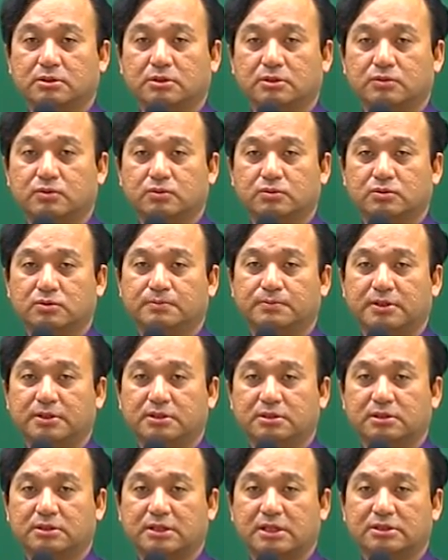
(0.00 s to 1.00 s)
이 총론
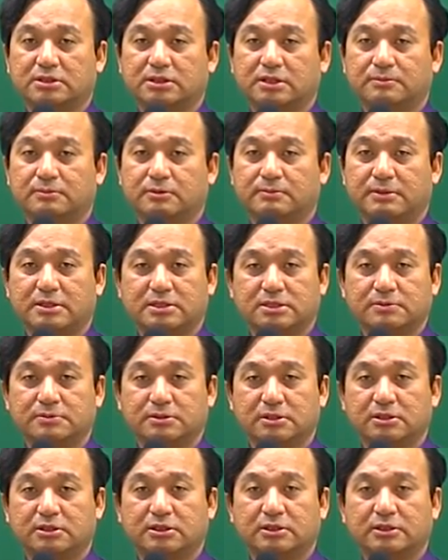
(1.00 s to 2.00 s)
파트를 다시 한 번 말씀을
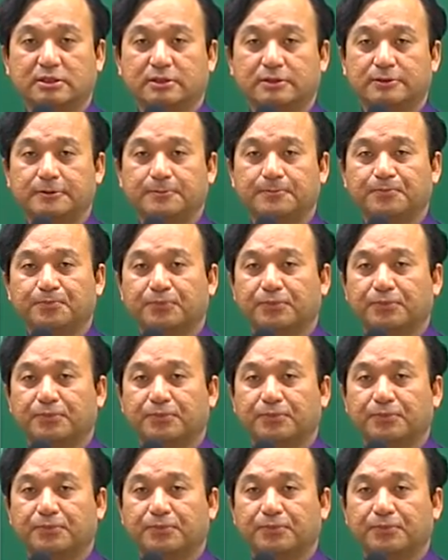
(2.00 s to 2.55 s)
드릴 텐데요.